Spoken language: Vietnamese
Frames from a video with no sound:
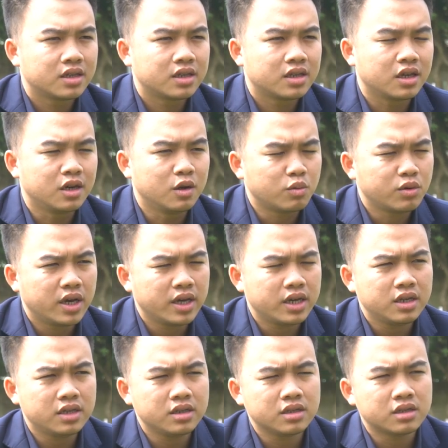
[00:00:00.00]
Thì lúc đấy
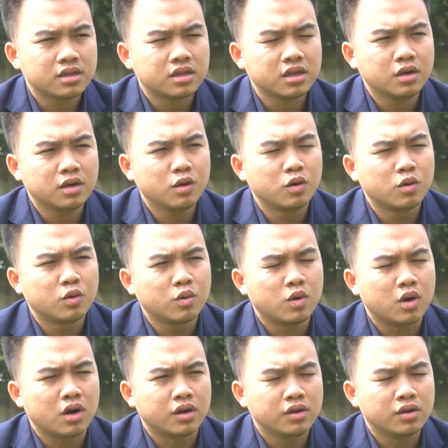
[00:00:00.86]
sơ đồ
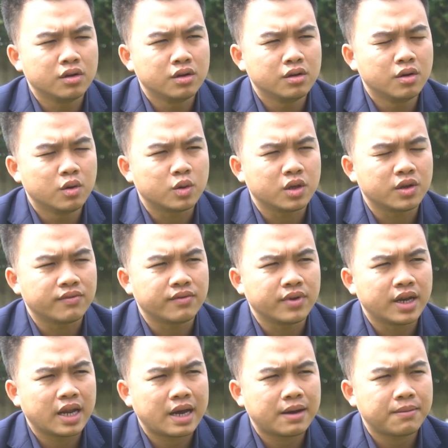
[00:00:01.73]
của đội tuyển
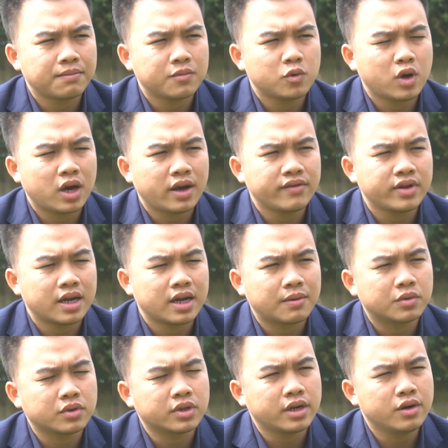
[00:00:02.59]
Việt Nam của Việt
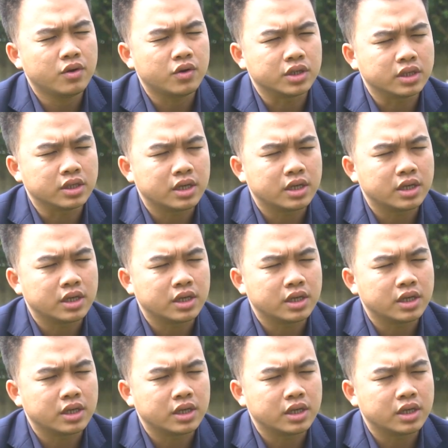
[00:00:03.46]
Nam mới thay đổi.